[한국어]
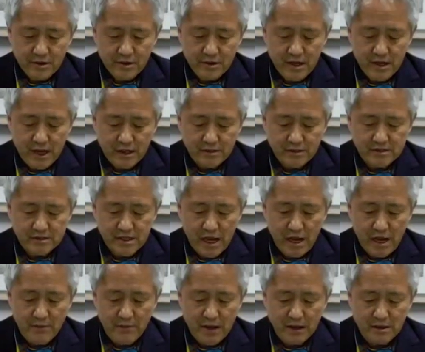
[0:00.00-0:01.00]
약
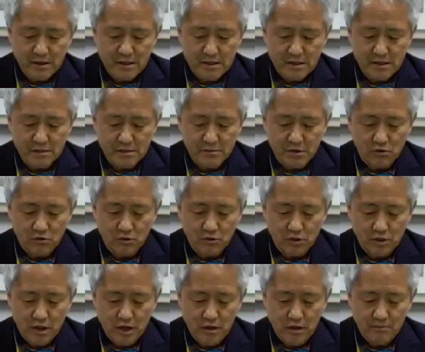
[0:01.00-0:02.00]
470여
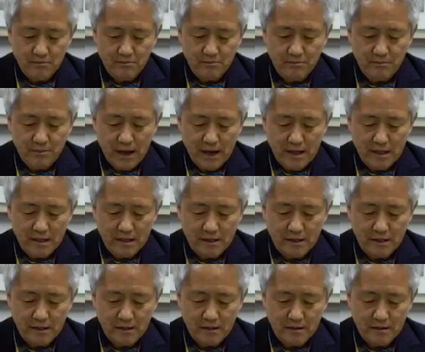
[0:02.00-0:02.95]
원에 팔린